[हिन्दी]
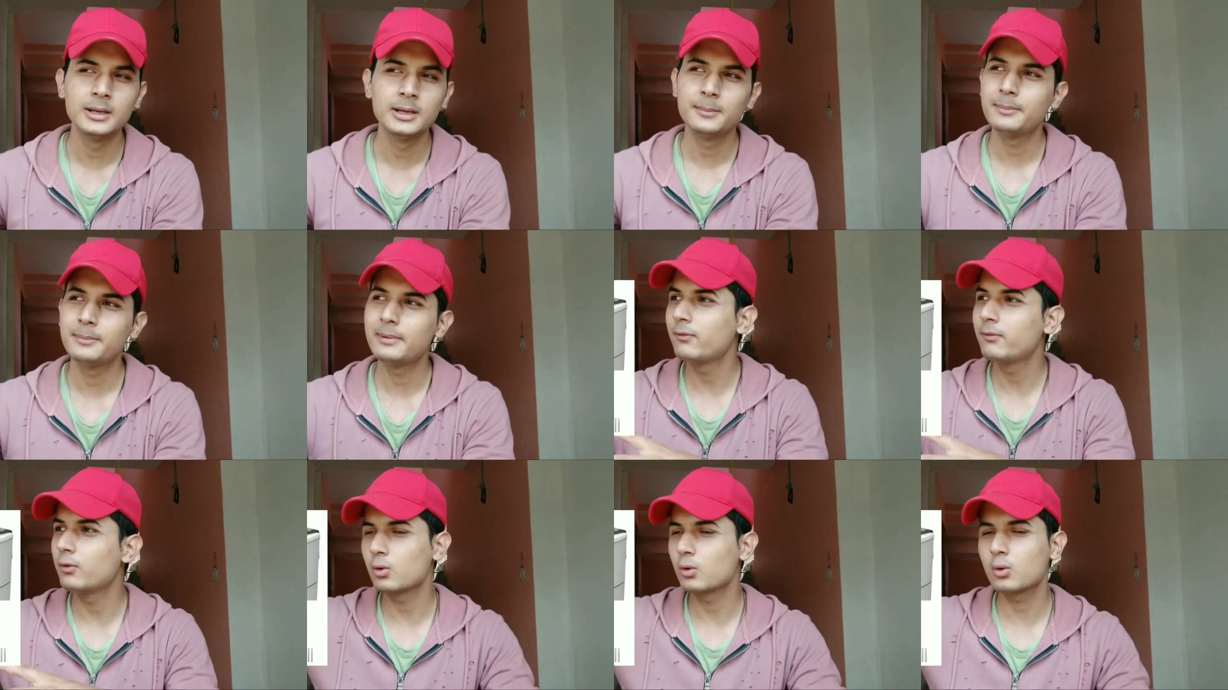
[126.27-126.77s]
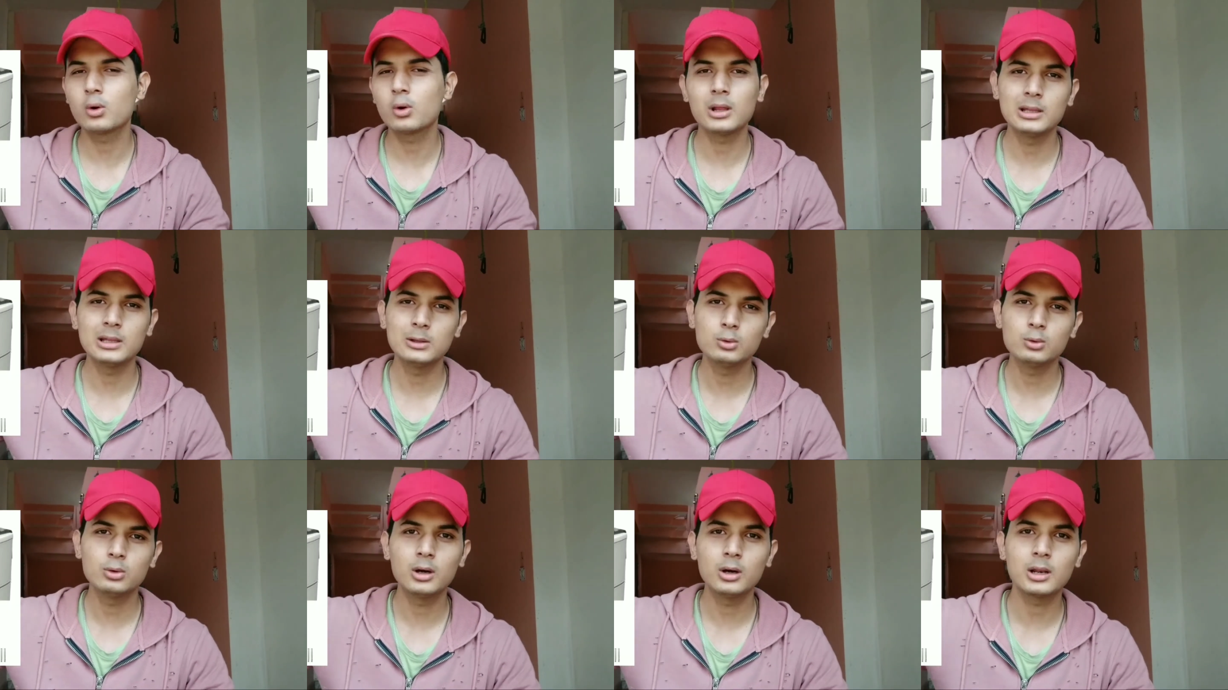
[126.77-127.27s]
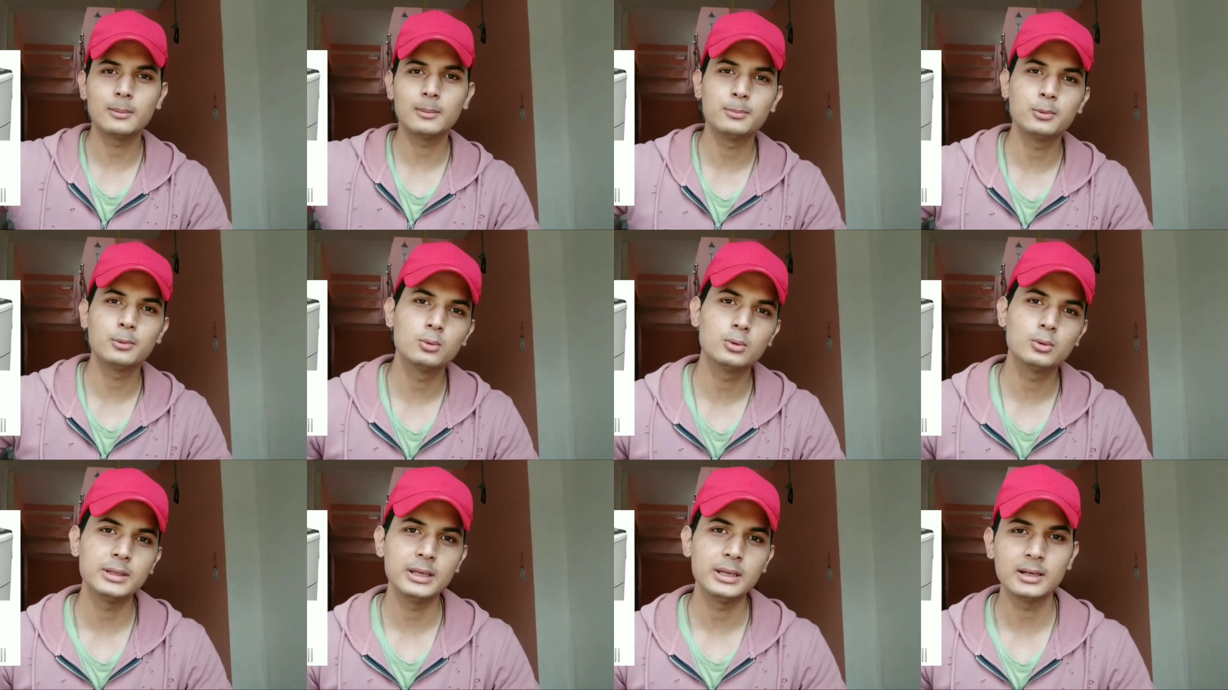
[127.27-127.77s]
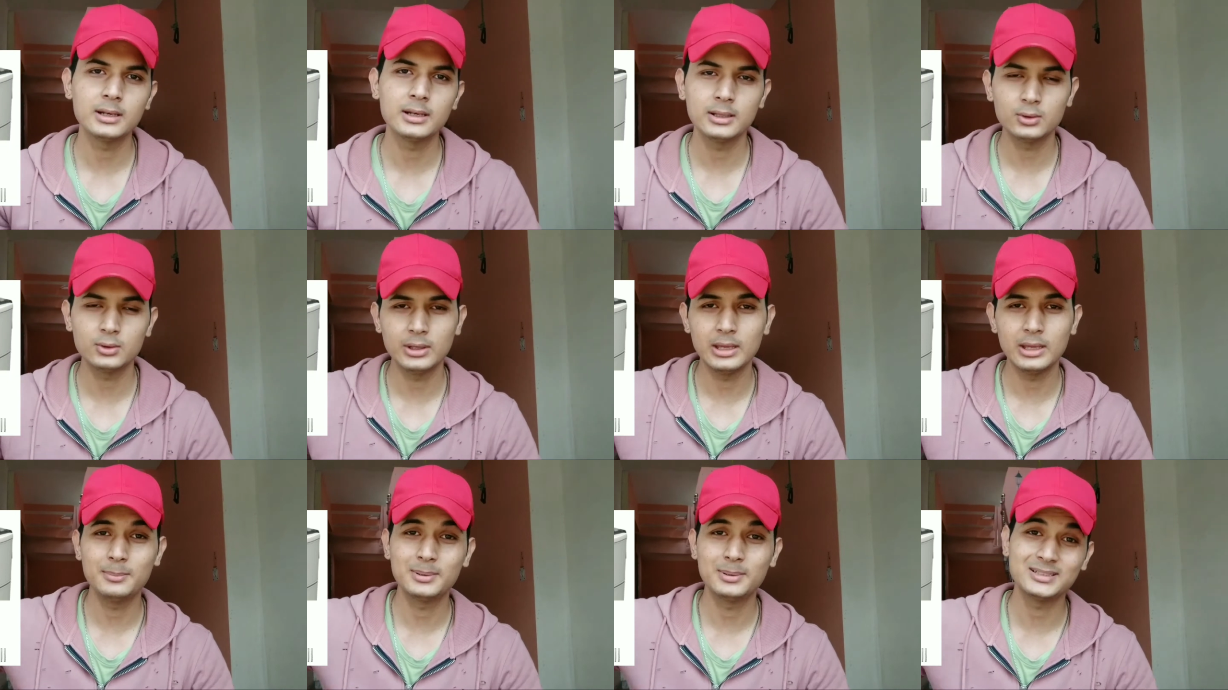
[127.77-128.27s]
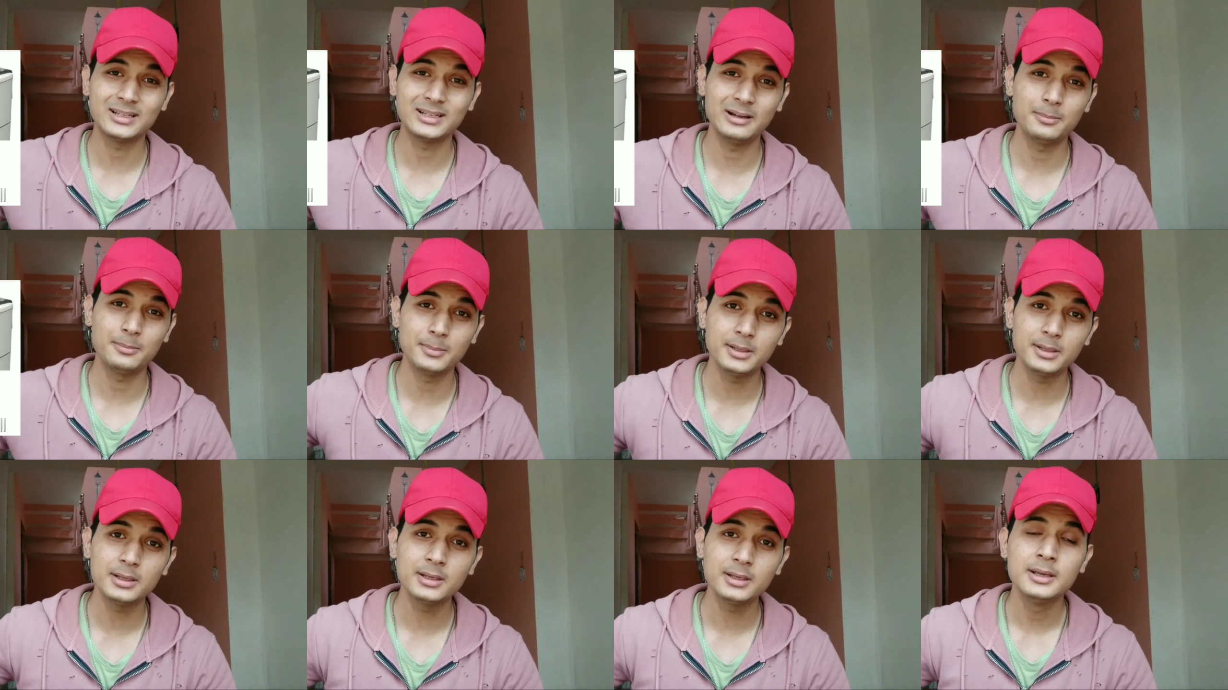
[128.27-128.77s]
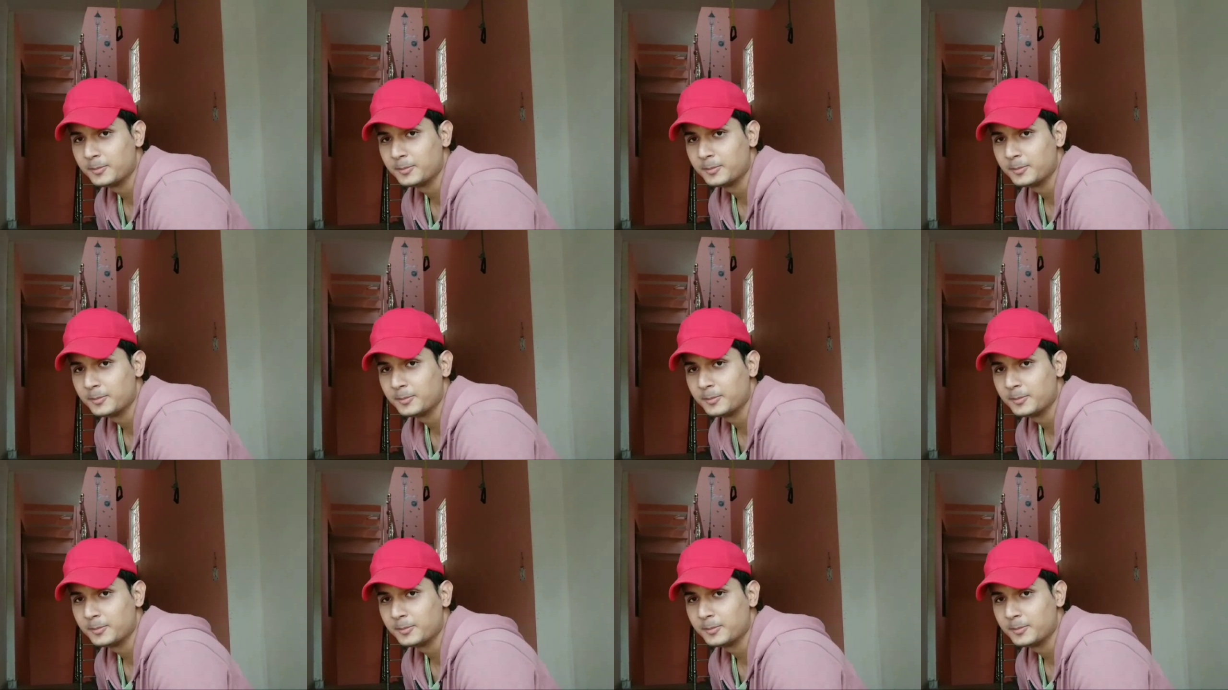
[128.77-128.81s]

मैं फोटो डाल दूंगा अगर आप लोगों को देखना है तो यहीं पे साइड में